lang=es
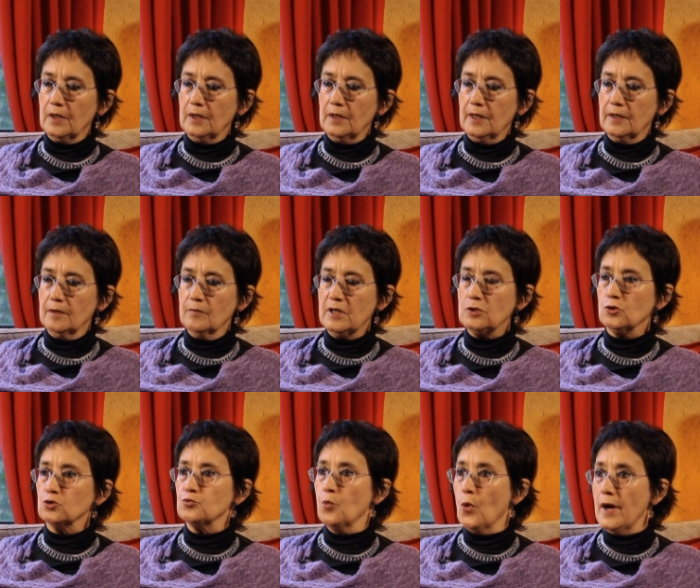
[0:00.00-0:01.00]
y además
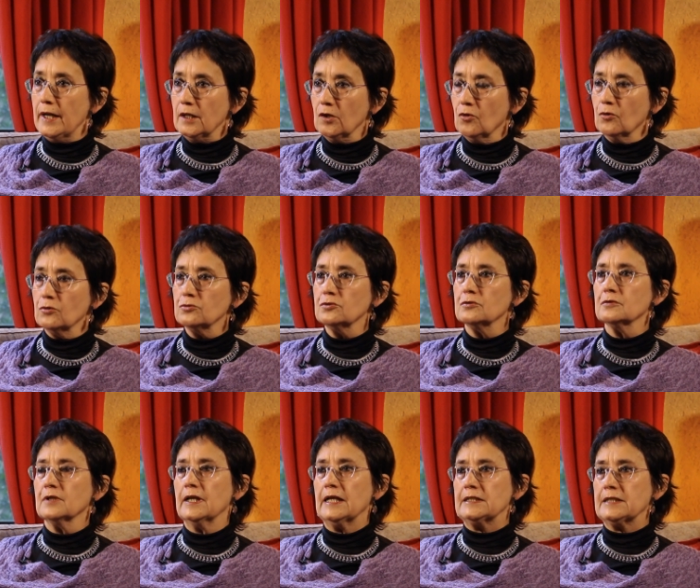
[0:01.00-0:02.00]
los
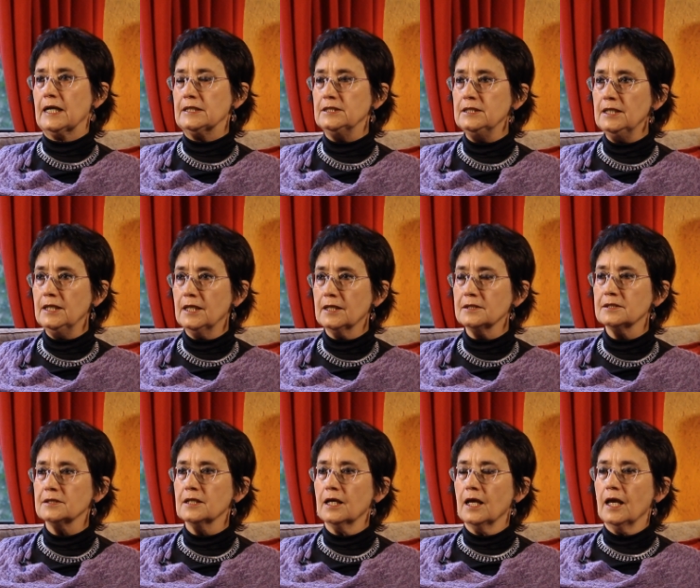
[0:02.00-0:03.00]
puercos, las
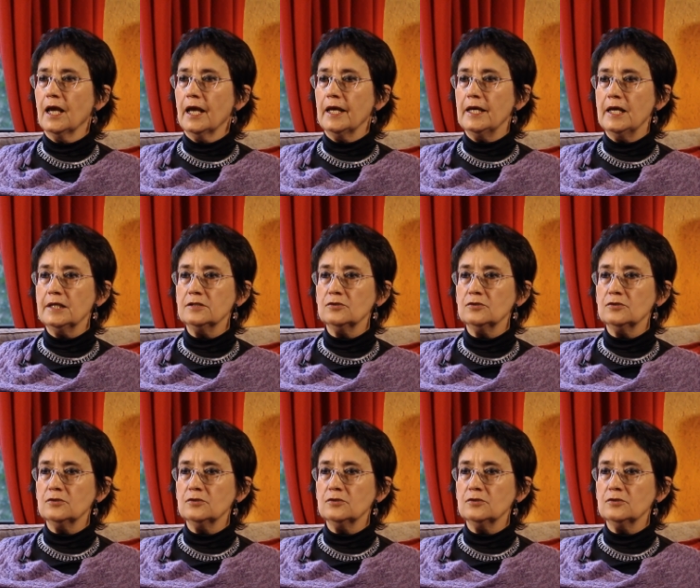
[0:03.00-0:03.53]
gallinas, y